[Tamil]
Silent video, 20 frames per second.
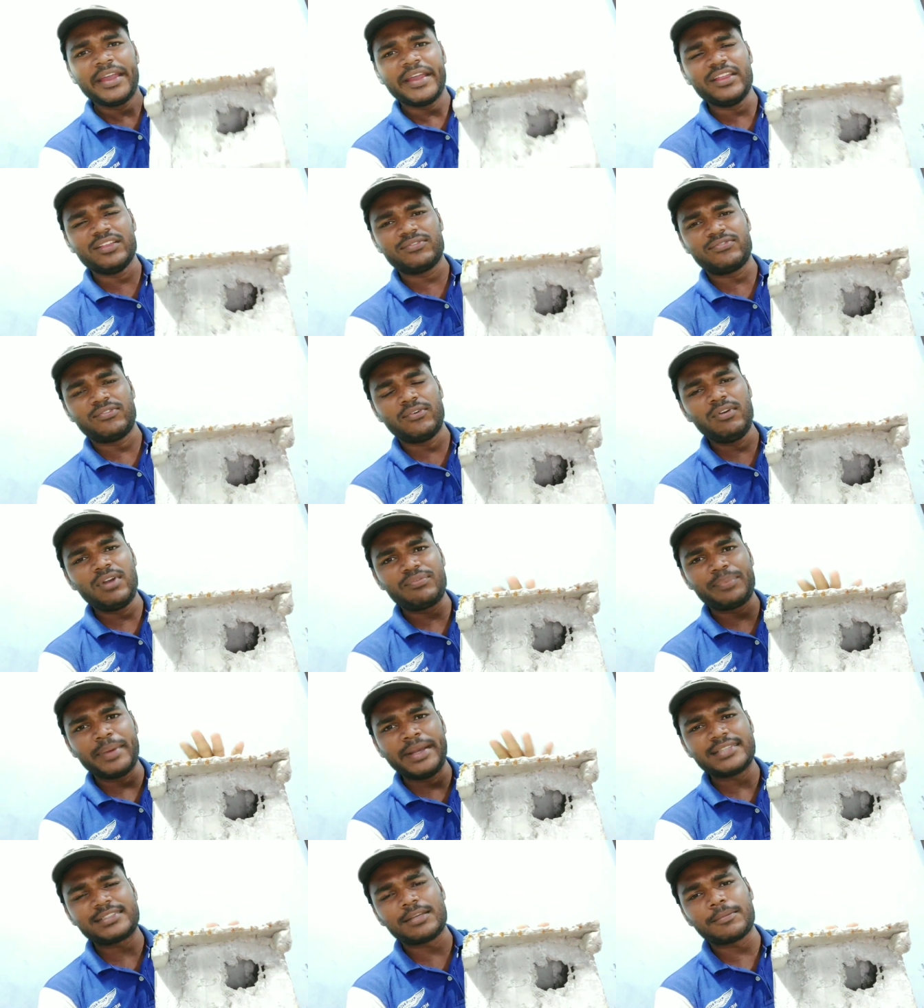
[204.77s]
இது ஃபுல்
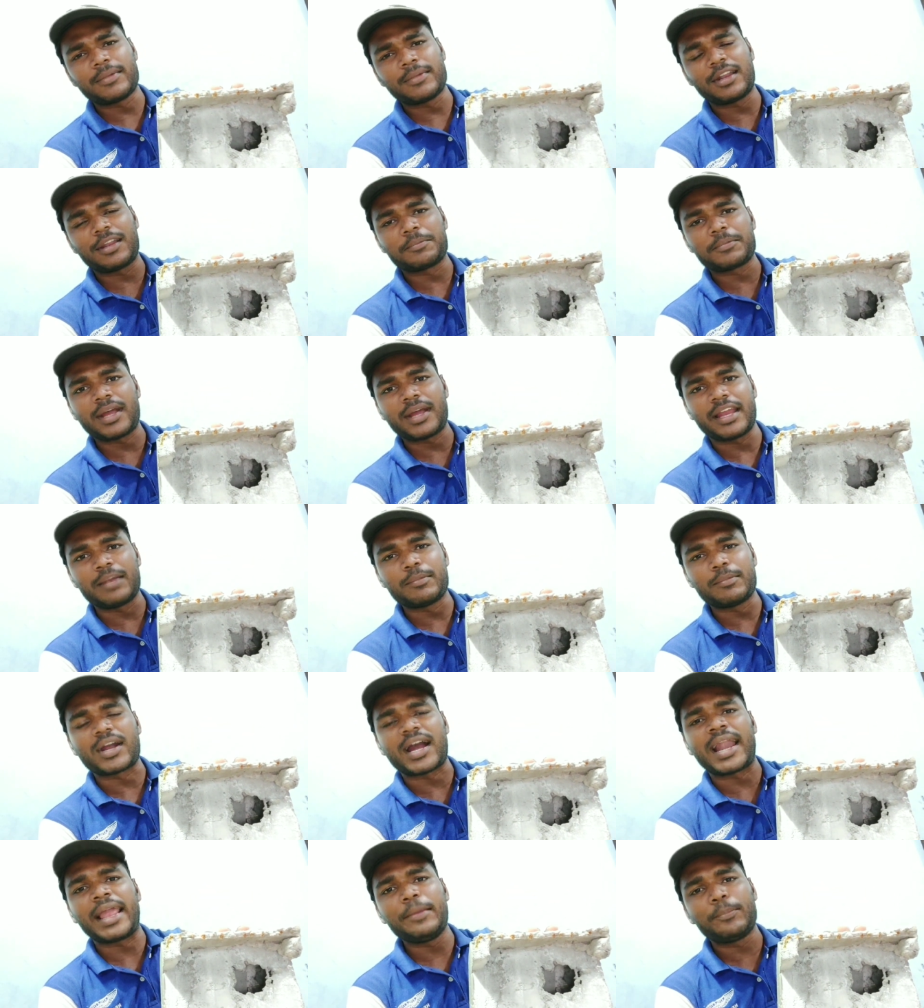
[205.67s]
ஃபினிஷிங் பண்ணோம்னா
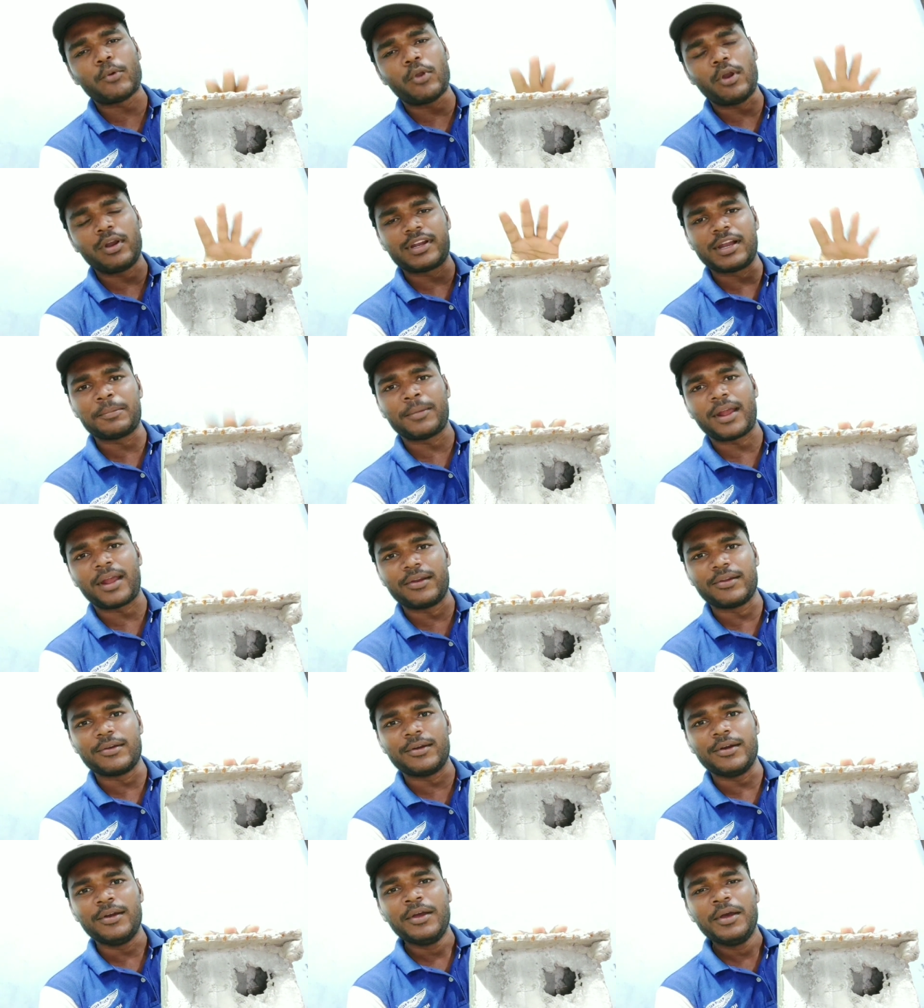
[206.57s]
என்னமோ கலைப்பொருட்கள் மாதிரி
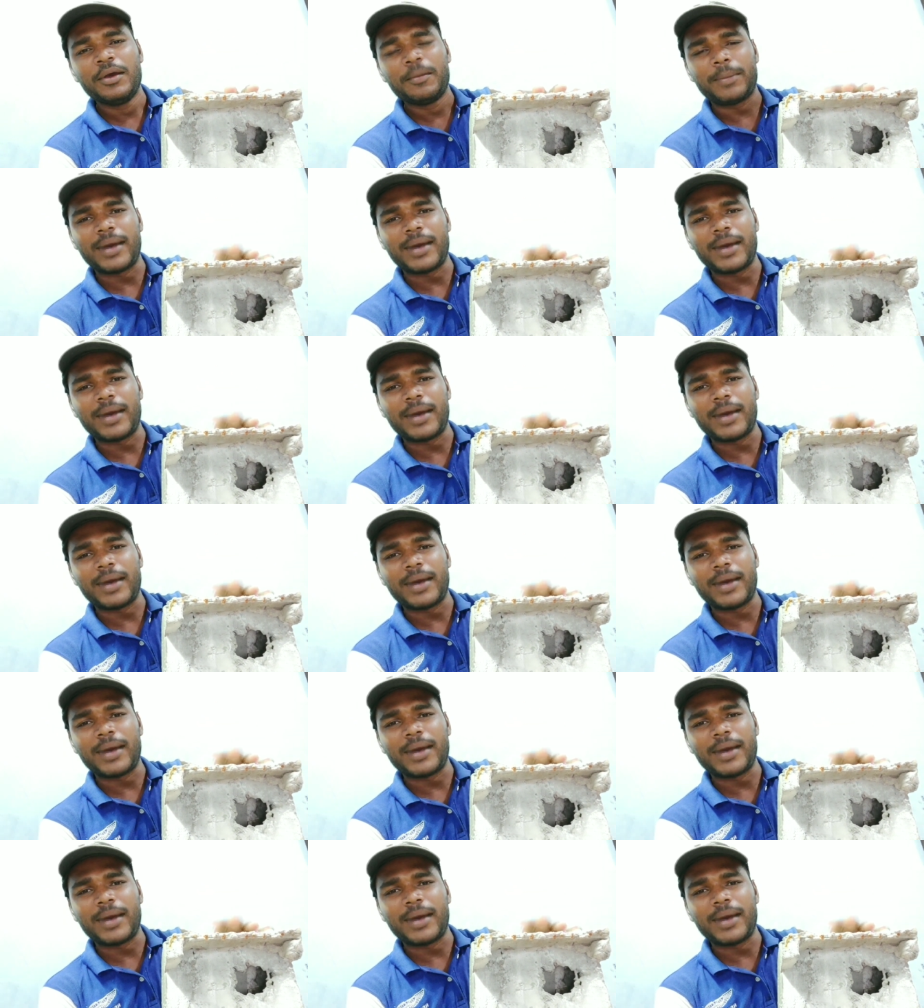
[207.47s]
இருக்கும்